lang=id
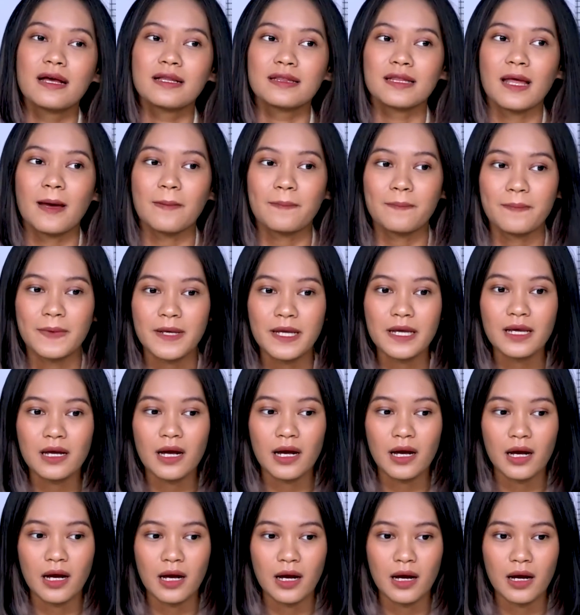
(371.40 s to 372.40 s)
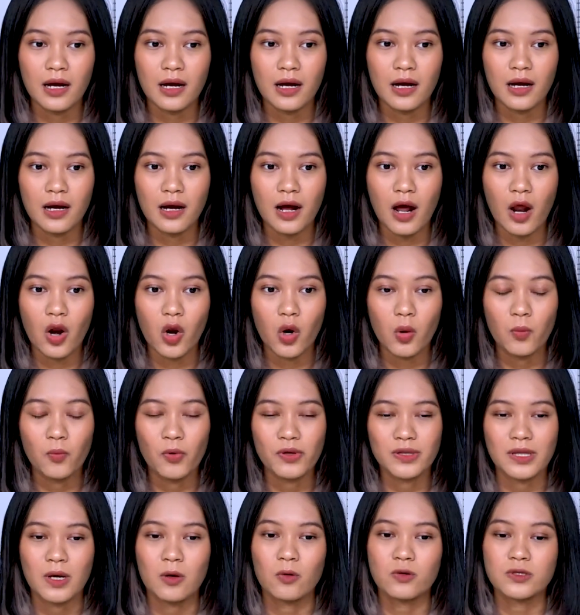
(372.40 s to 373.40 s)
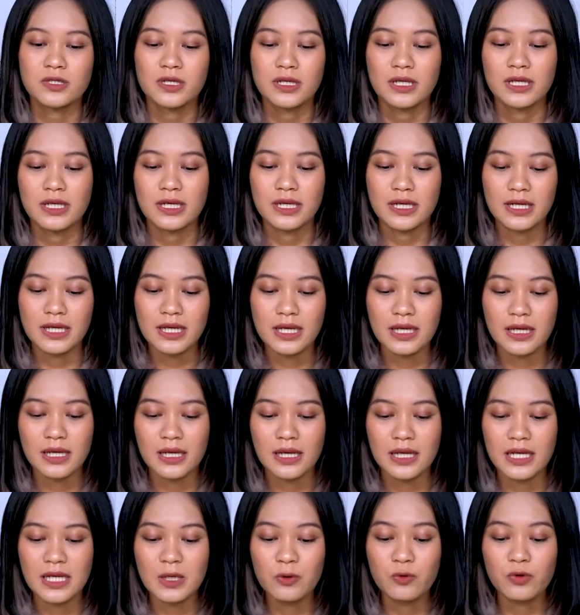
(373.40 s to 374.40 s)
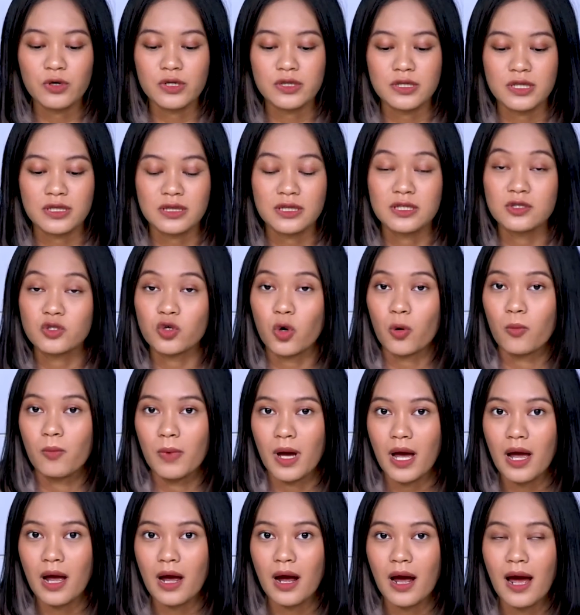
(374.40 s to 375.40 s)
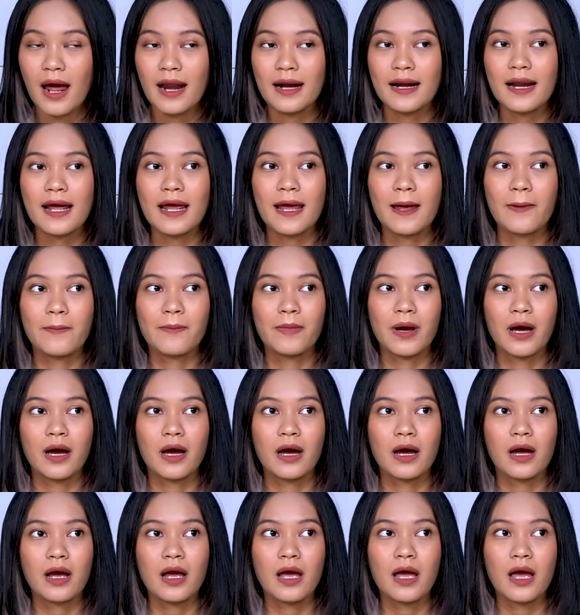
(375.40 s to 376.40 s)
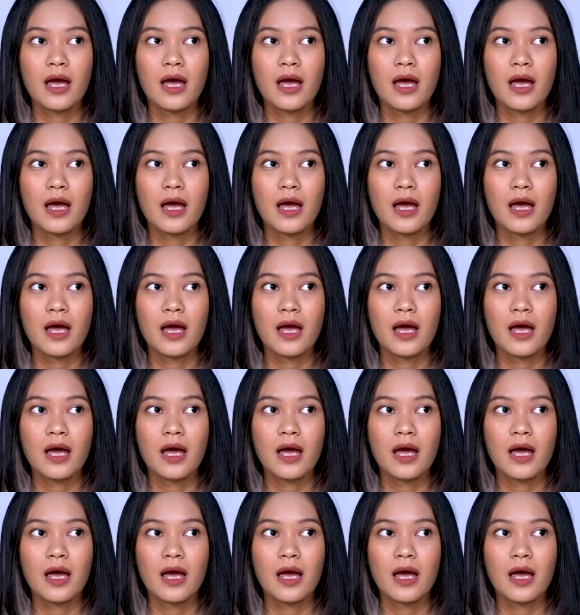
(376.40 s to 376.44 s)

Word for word: Tapi uh, kalau buat aku sendiri ini worth it dicoba karena emang